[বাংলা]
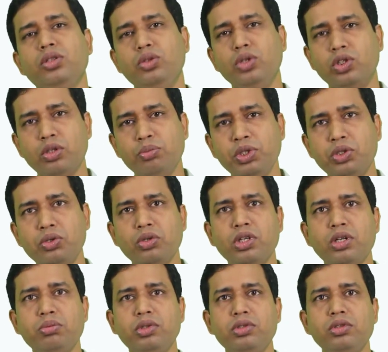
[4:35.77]
দশমিক
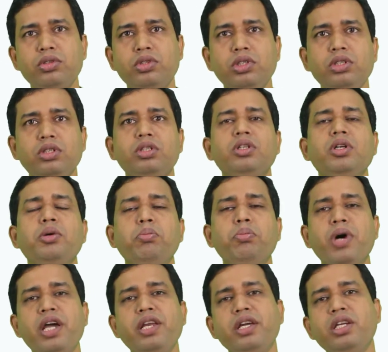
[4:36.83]
সংখ্যা পদ্ধতি
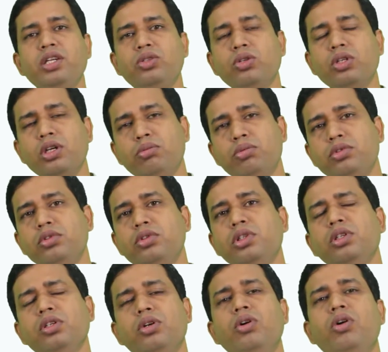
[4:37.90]
বাইনারি সংখ্যা পদ্ধতি
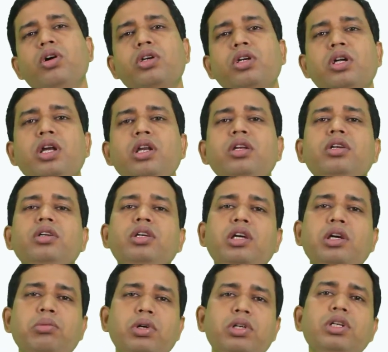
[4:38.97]
অক্টাল
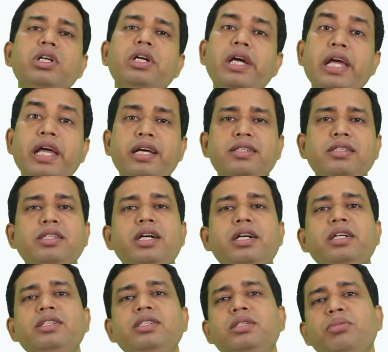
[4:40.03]
এবং
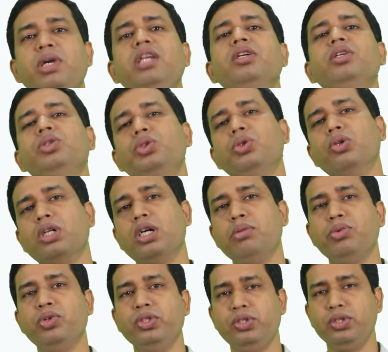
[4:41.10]
হেক্সাডেসিমাল সংখ্যা
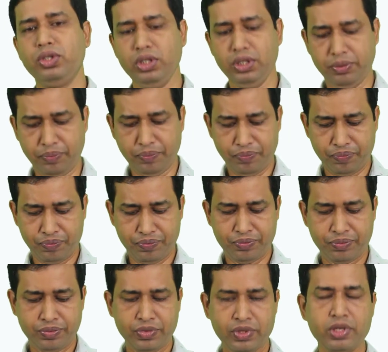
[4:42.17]
পদ্ধতি
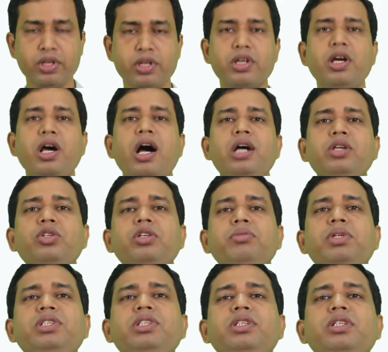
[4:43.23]
আসলে
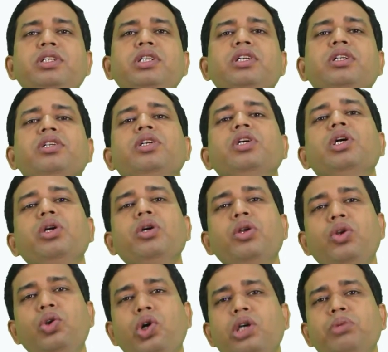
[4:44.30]
এবার জেনে নিই
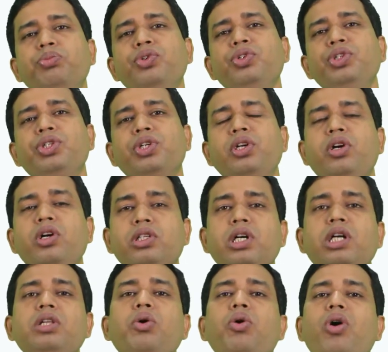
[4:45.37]
নন পজিশন
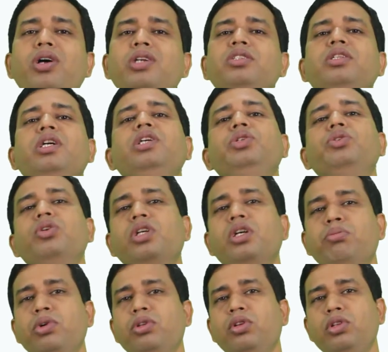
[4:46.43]
অর্থাৎ অস্থানিক সংখ্যা
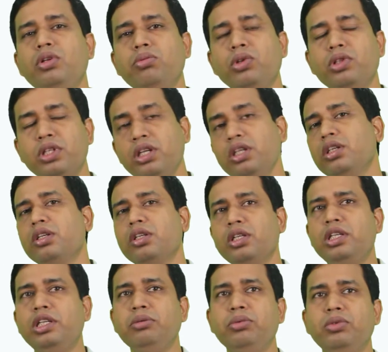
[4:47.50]
পদ্ধতি বলতে
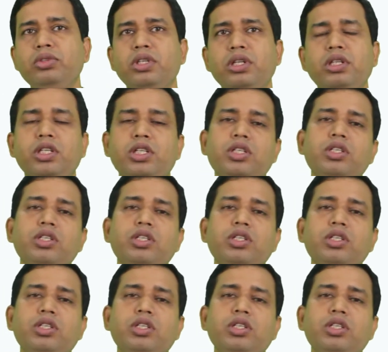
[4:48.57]
কি বোঝায়